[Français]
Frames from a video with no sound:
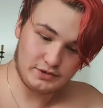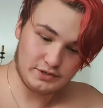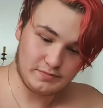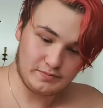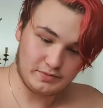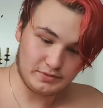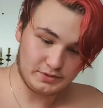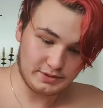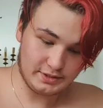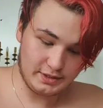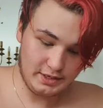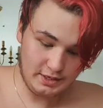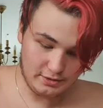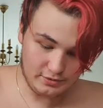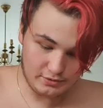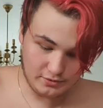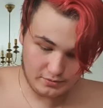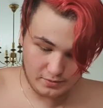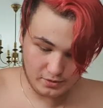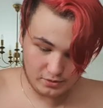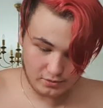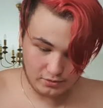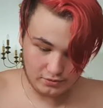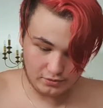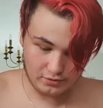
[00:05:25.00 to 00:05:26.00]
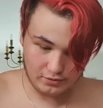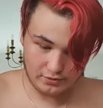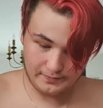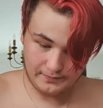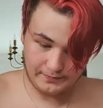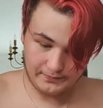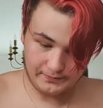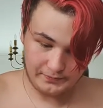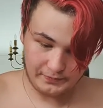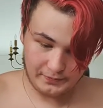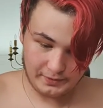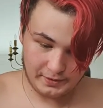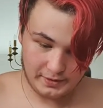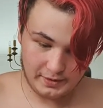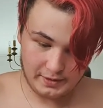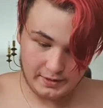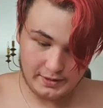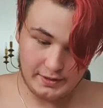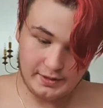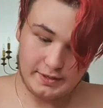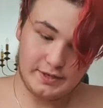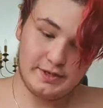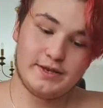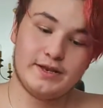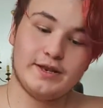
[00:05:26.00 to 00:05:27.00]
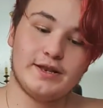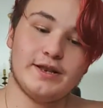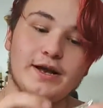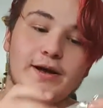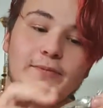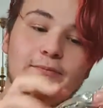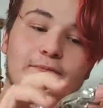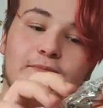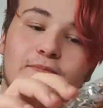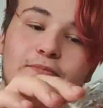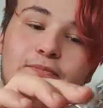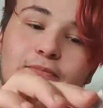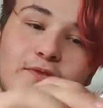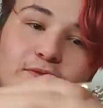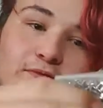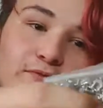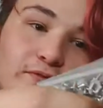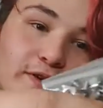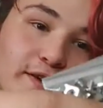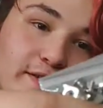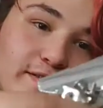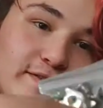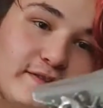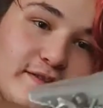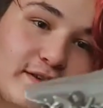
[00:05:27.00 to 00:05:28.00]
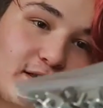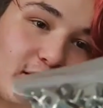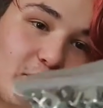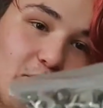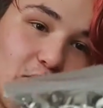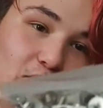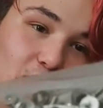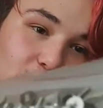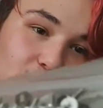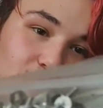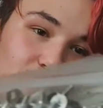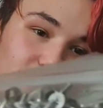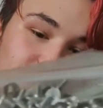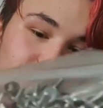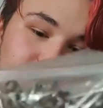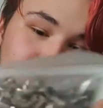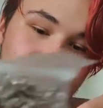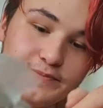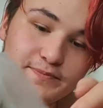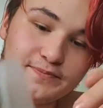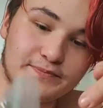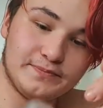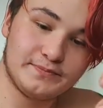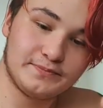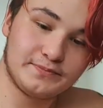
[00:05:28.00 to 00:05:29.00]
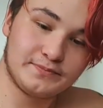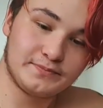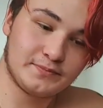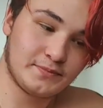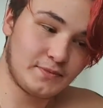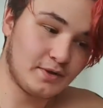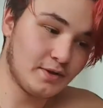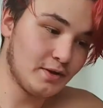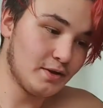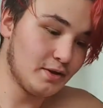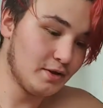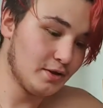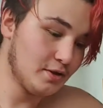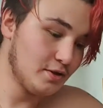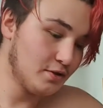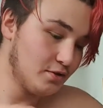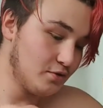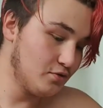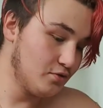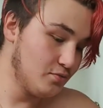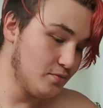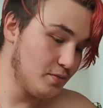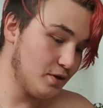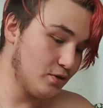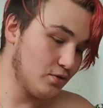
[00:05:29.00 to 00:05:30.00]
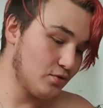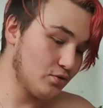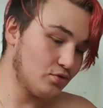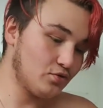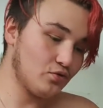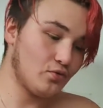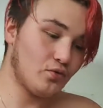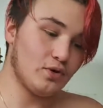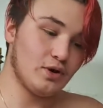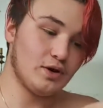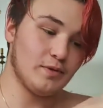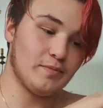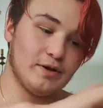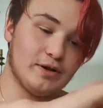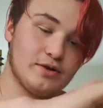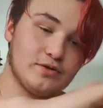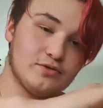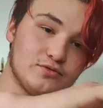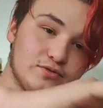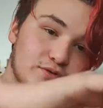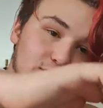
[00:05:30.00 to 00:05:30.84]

le déposer là. Le numéro 2, il est là. Vis et pointes aussi. Numéro 3, bah, comme